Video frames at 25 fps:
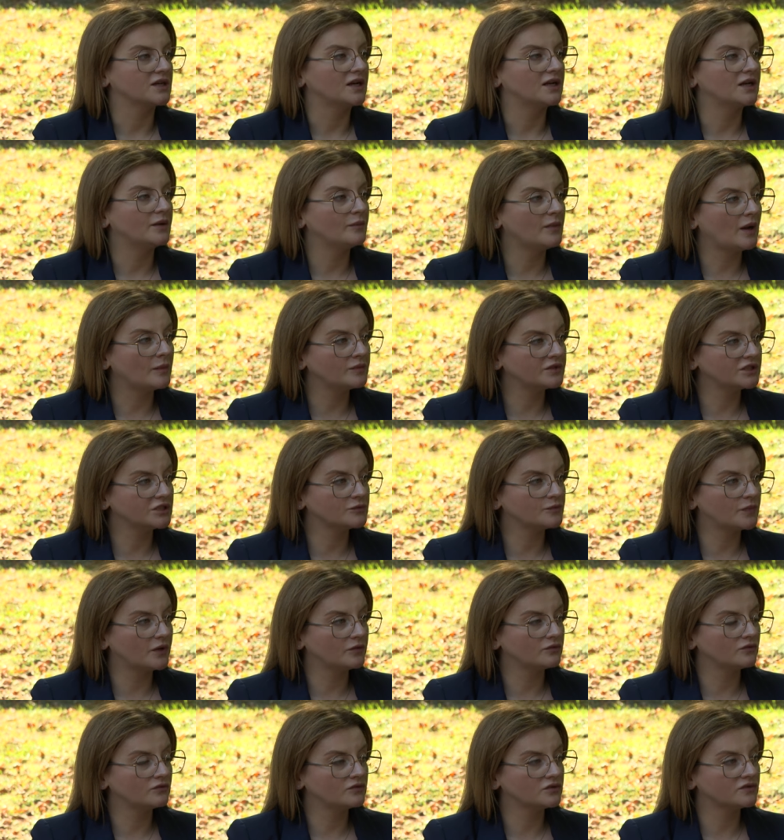ale mam też
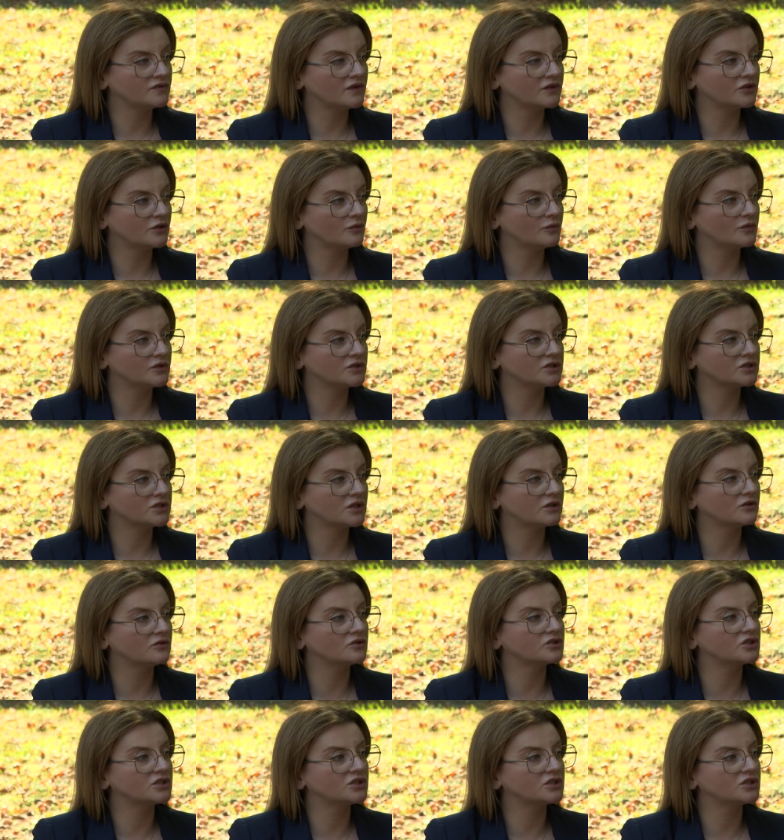pełną świadomość tego,